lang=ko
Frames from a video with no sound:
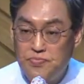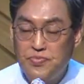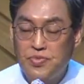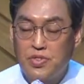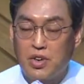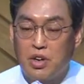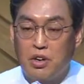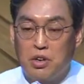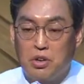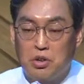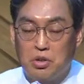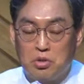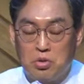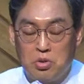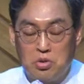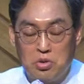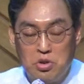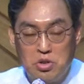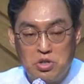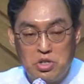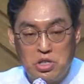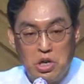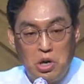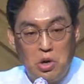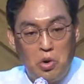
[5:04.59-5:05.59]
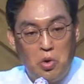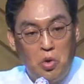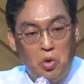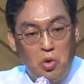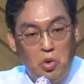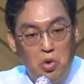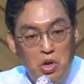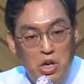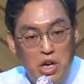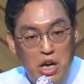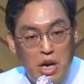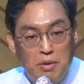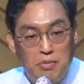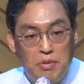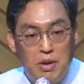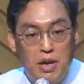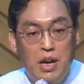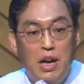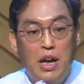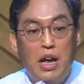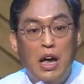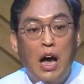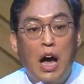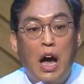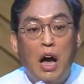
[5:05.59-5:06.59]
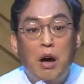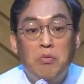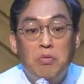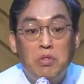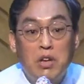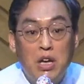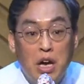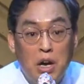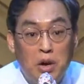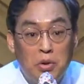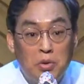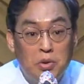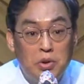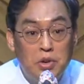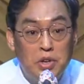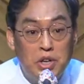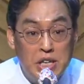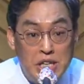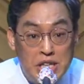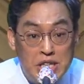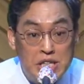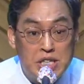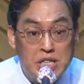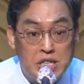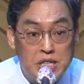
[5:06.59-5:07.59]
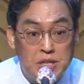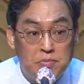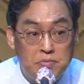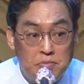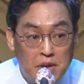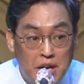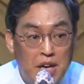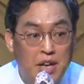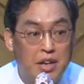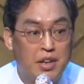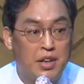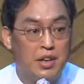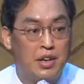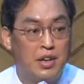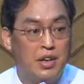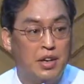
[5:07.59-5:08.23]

그리고 동역자 오리압이 함께하고 있지만